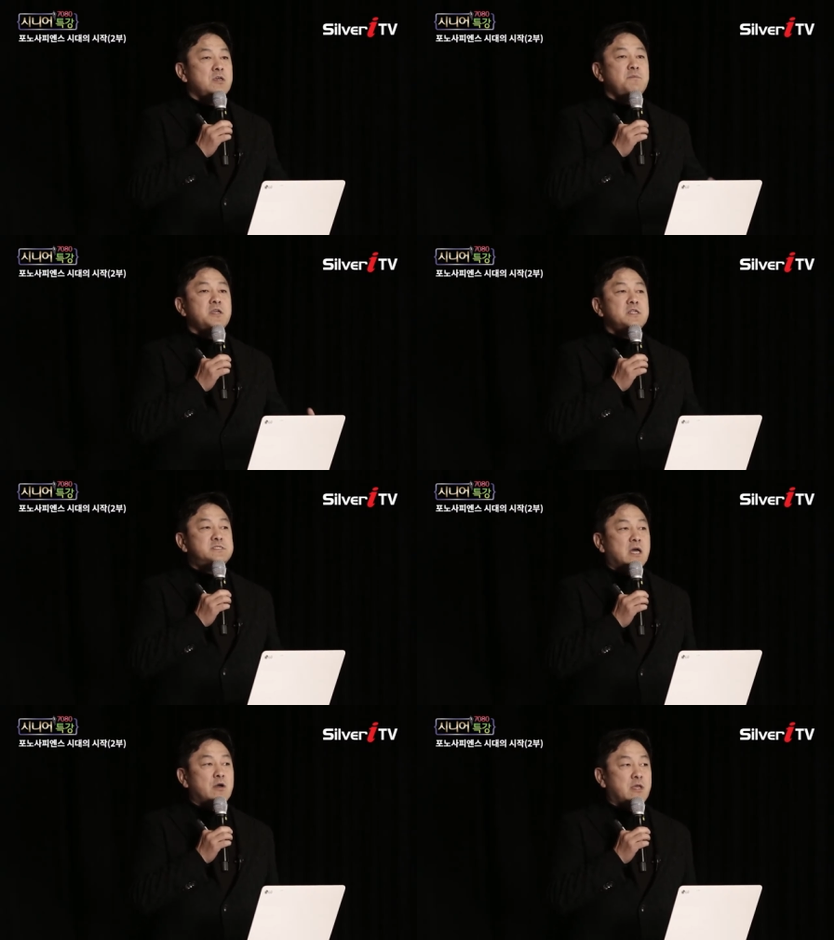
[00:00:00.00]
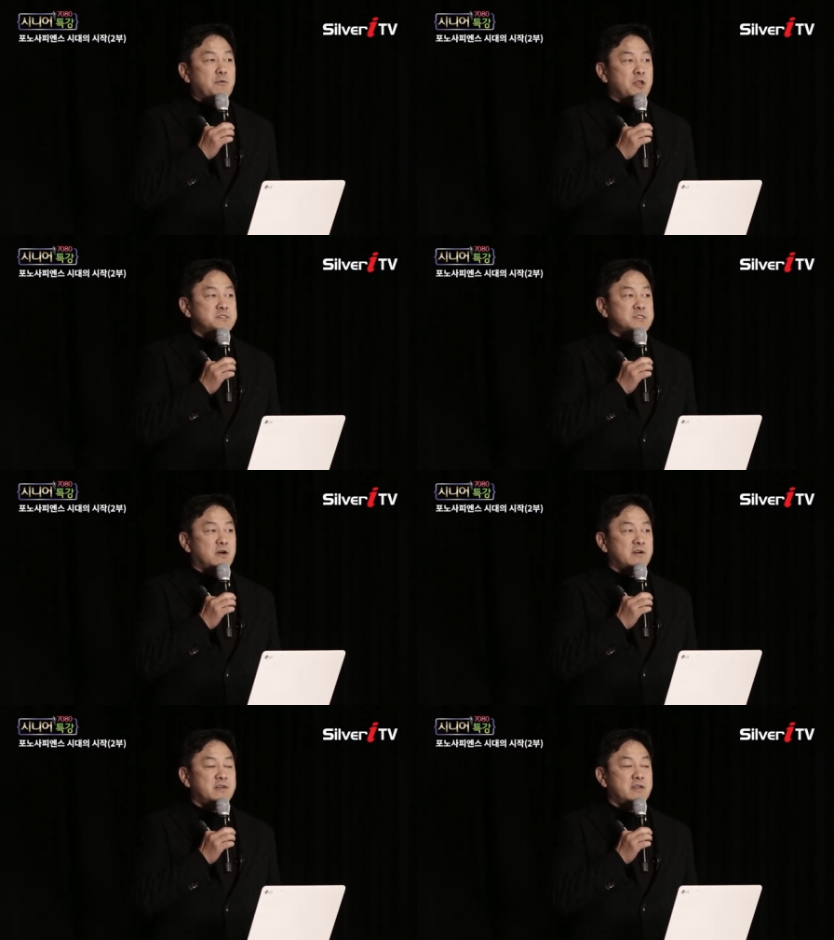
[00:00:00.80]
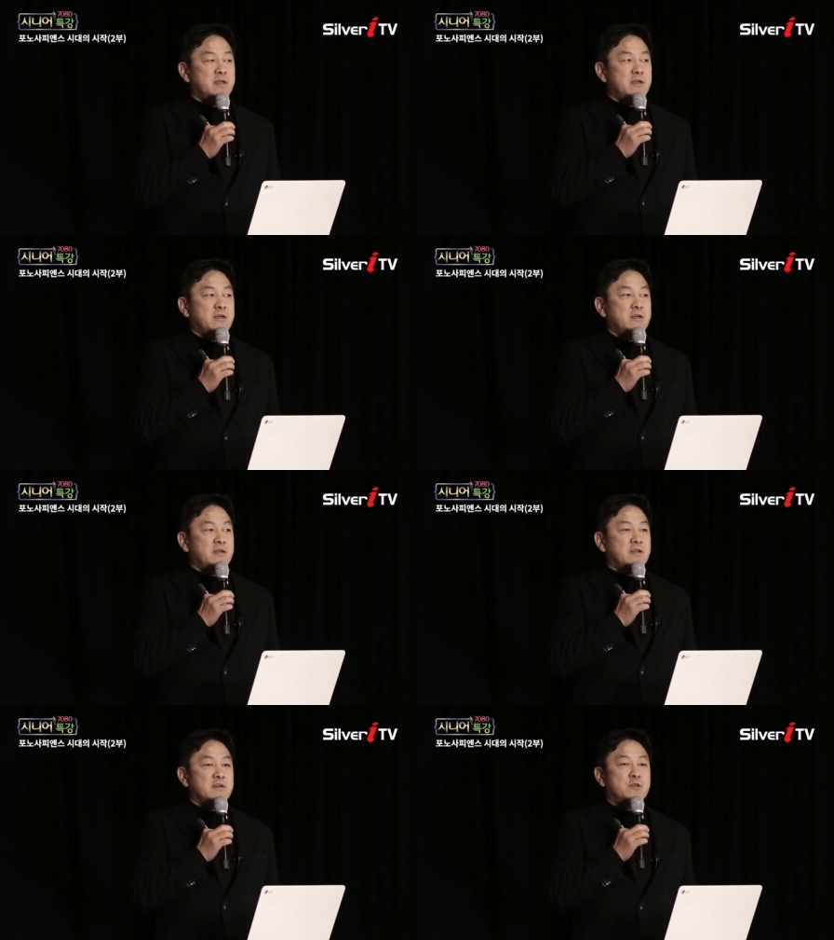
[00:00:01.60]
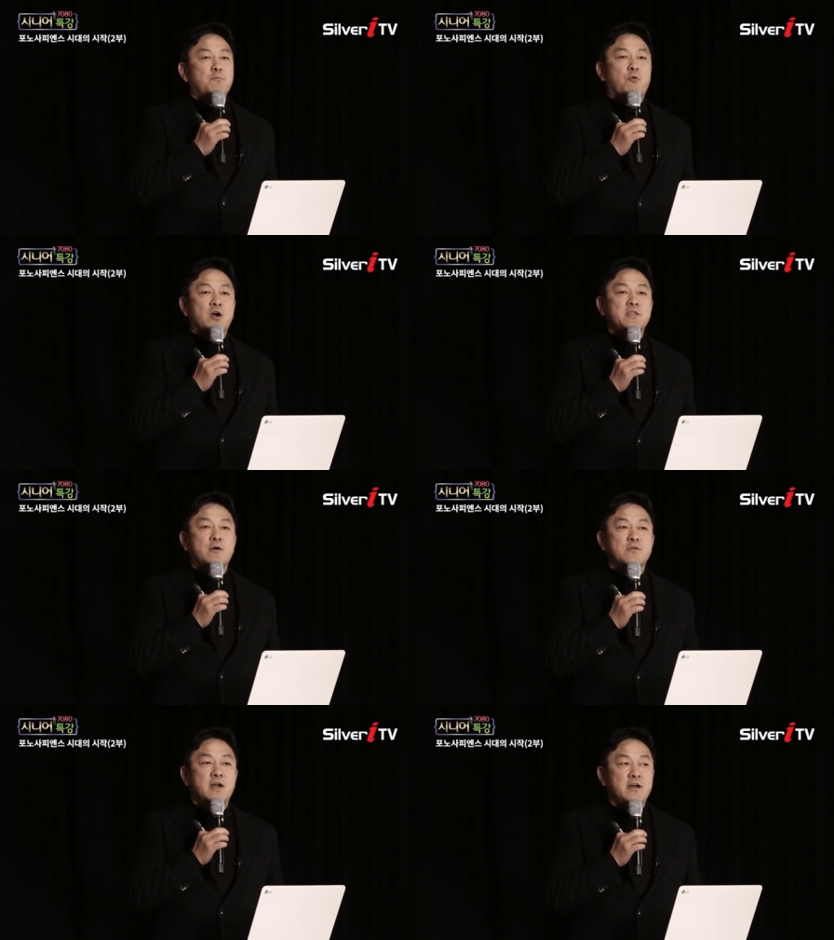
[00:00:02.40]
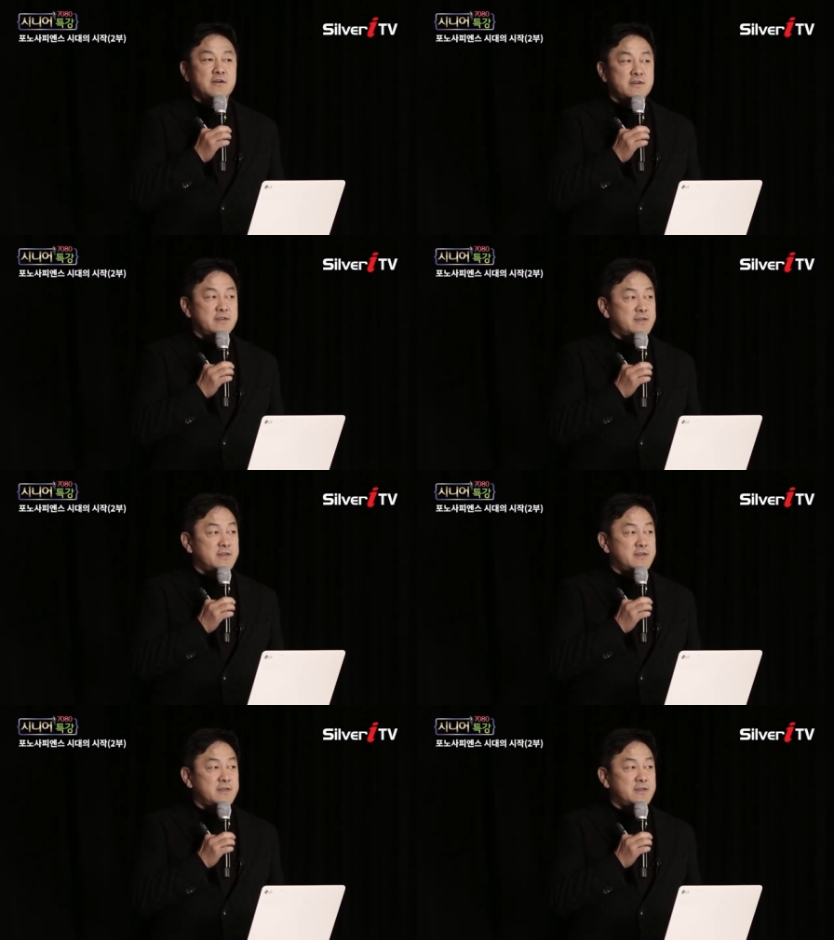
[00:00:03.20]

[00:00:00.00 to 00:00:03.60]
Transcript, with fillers: 이미 일상화돼 버렸죠. 그럼 뭐가 나올까요?